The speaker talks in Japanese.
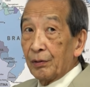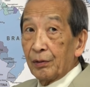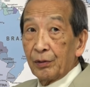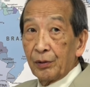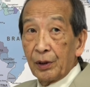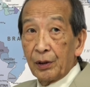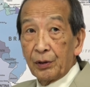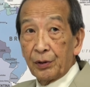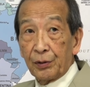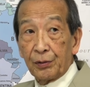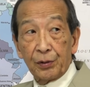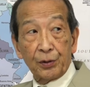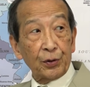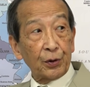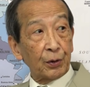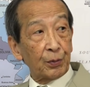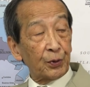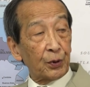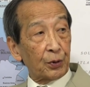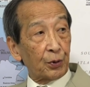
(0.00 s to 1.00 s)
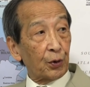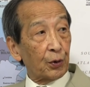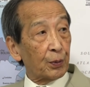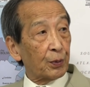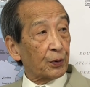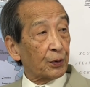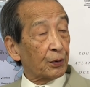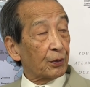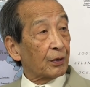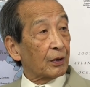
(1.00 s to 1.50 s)
うん、でその東部
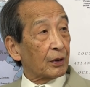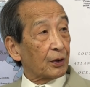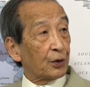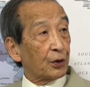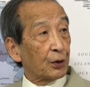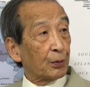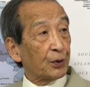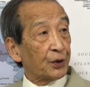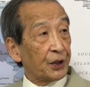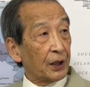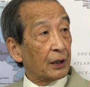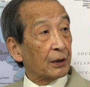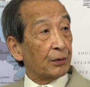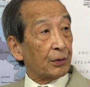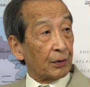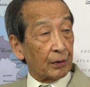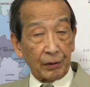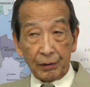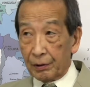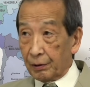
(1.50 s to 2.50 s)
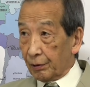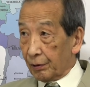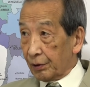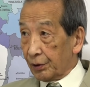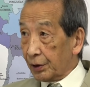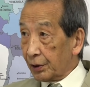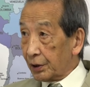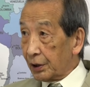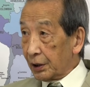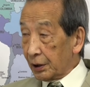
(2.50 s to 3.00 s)
東部軍東部戦区の
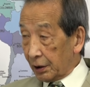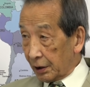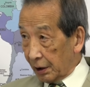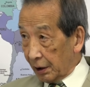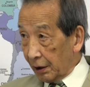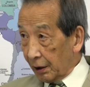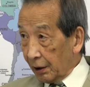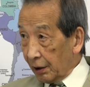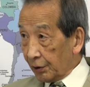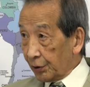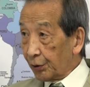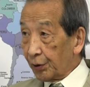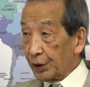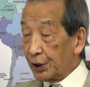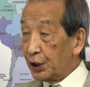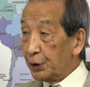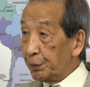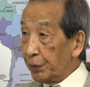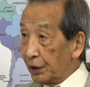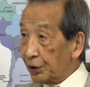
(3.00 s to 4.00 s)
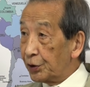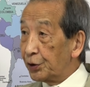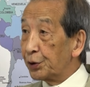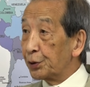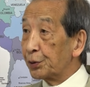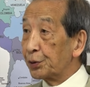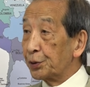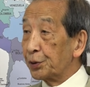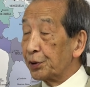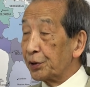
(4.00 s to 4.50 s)
地域で、うん、そこ一番中
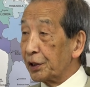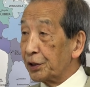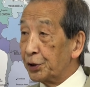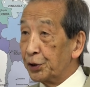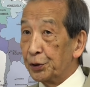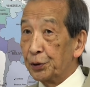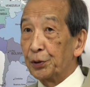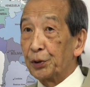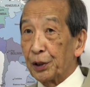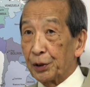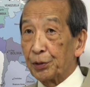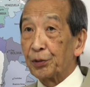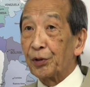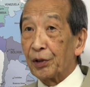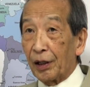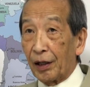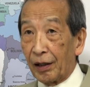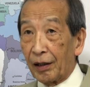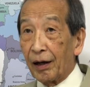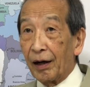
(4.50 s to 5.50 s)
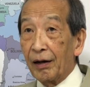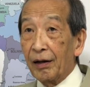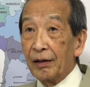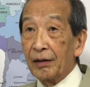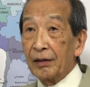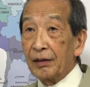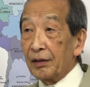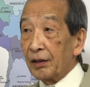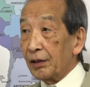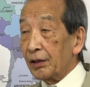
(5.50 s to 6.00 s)
国にとって重要なとこだから、
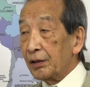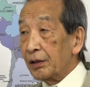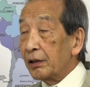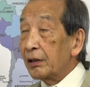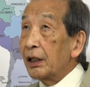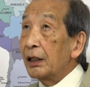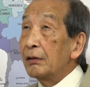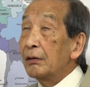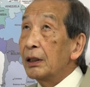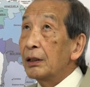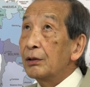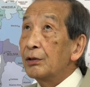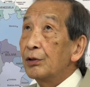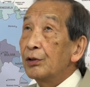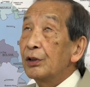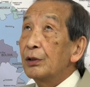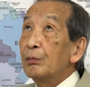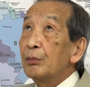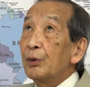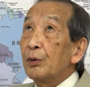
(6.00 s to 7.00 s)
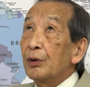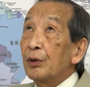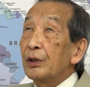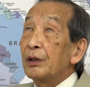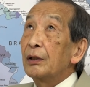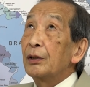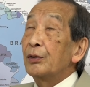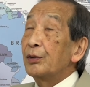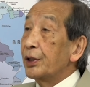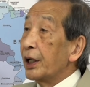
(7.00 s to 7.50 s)
台湾空軍も
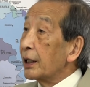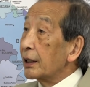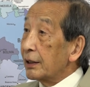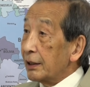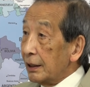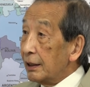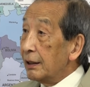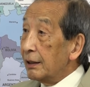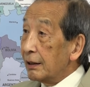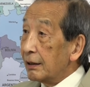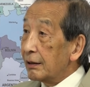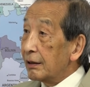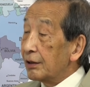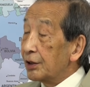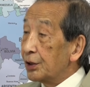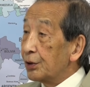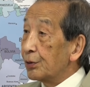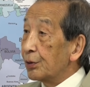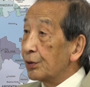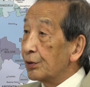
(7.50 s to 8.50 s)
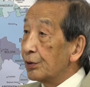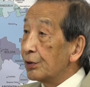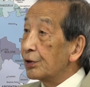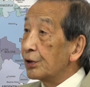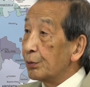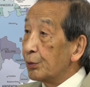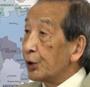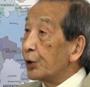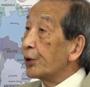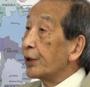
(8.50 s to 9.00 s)
400機で中国空
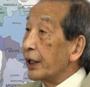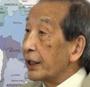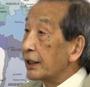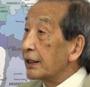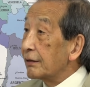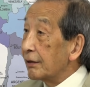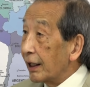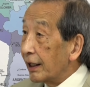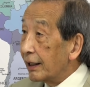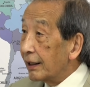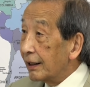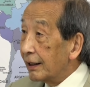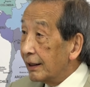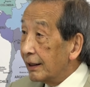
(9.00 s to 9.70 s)
軍も400機ぐらい